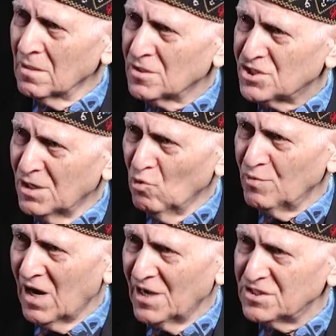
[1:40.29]
чему
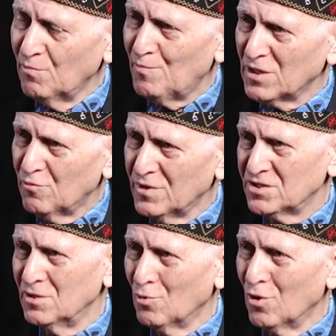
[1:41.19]
мы хотим
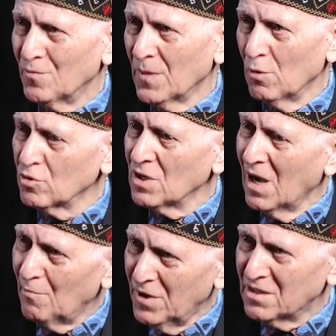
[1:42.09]
подвести его. Вот
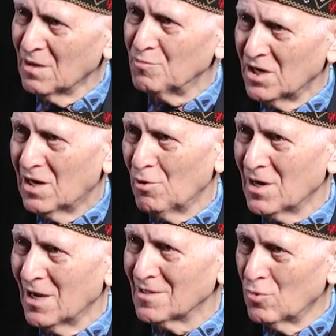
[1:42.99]
об этом не
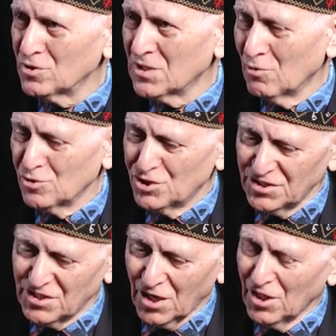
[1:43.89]
говорят. Просто говорят, что
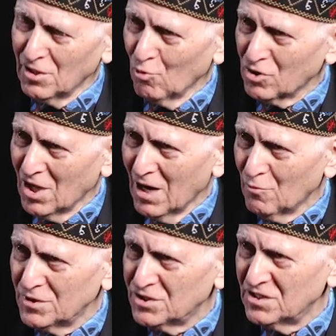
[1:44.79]
сейчас тогда вот так
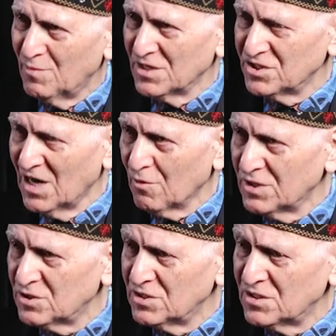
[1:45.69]
вести себя, сяк вести